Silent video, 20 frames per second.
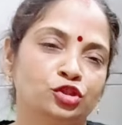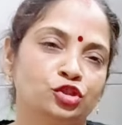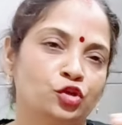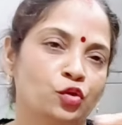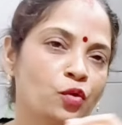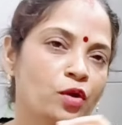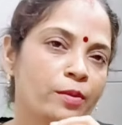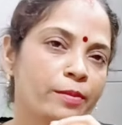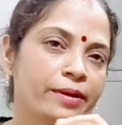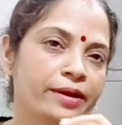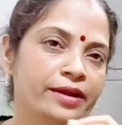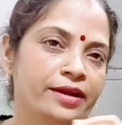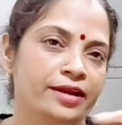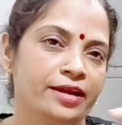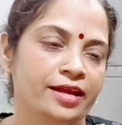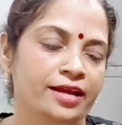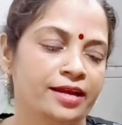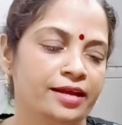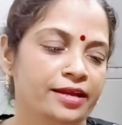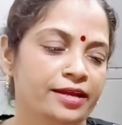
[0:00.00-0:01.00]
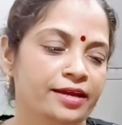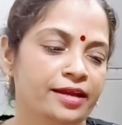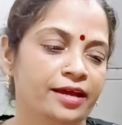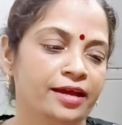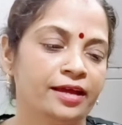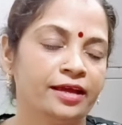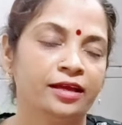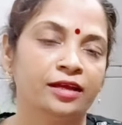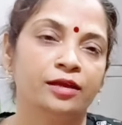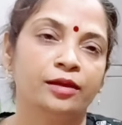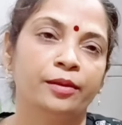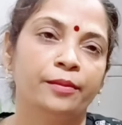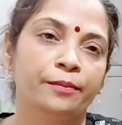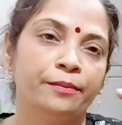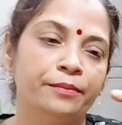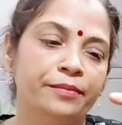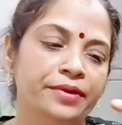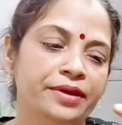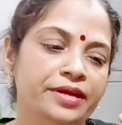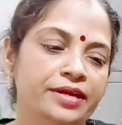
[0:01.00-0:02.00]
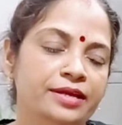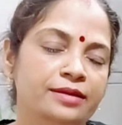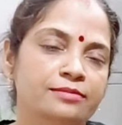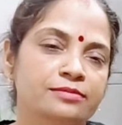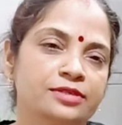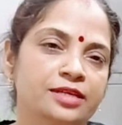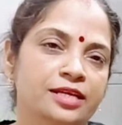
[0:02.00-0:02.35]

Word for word: चौड़ा बॉर्डर नहीं लेना है मीडियम